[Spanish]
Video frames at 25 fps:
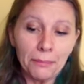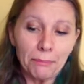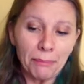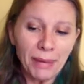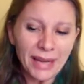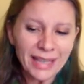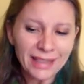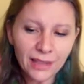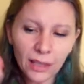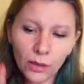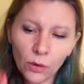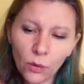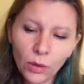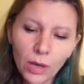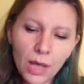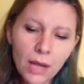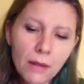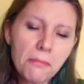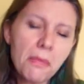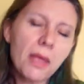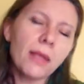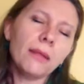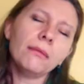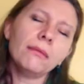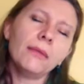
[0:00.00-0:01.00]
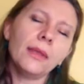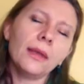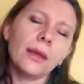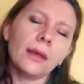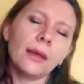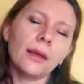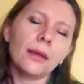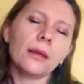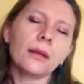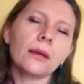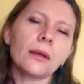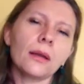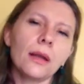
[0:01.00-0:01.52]

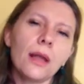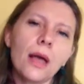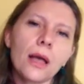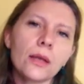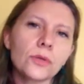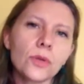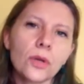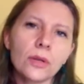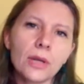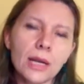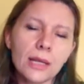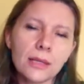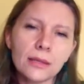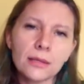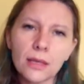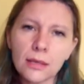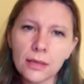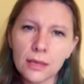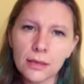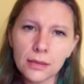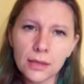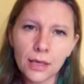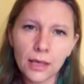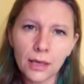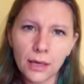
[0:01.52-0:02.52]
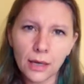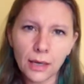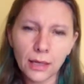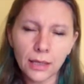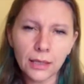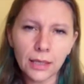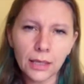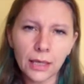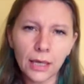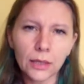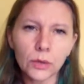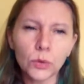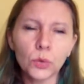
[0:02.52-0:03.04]
Particularmente en relación a la enseñanza de la
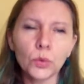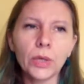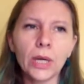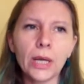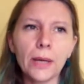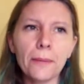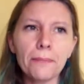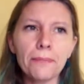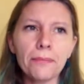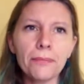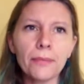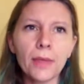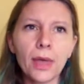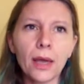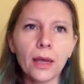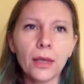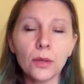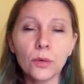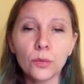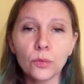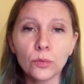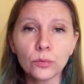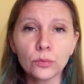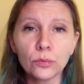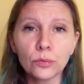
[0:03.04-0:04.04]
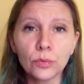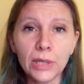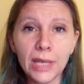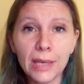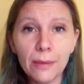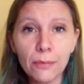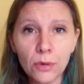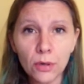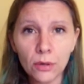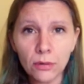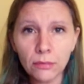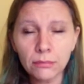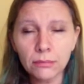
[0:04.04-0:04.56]
literatura, hay un
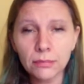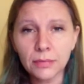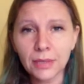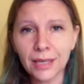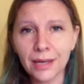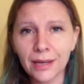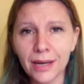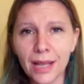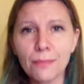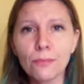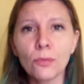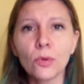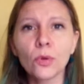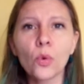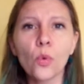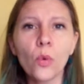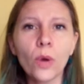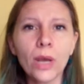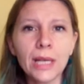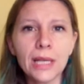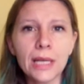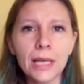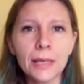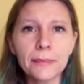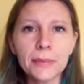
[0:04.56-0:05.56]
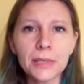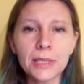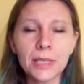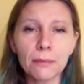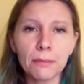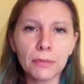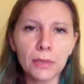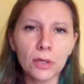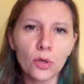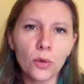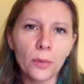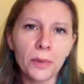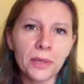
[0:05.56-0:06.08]
libro de Raymond Williams de
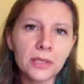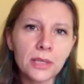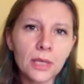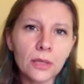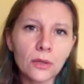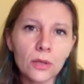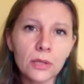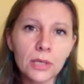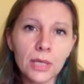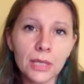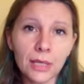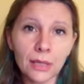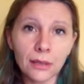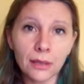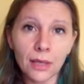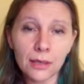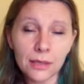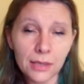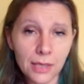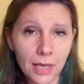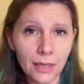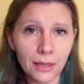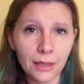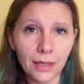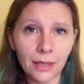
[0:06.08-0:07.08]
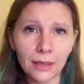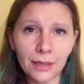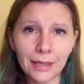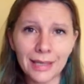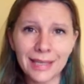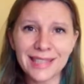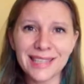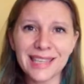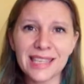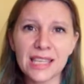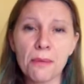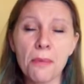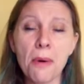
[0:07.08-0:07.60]
1977
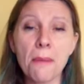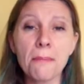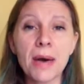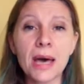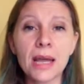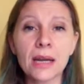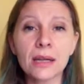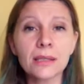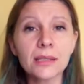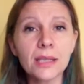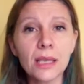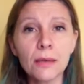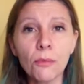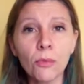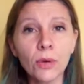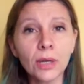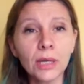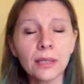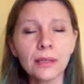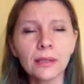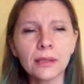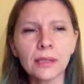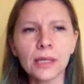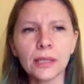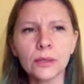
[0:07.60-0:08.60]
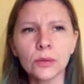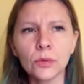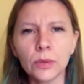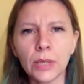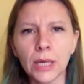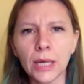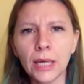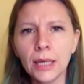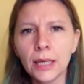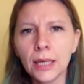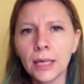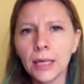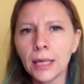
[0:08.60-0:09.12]
que se llama Marxismo y
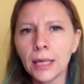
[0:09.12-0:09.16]
Literatura,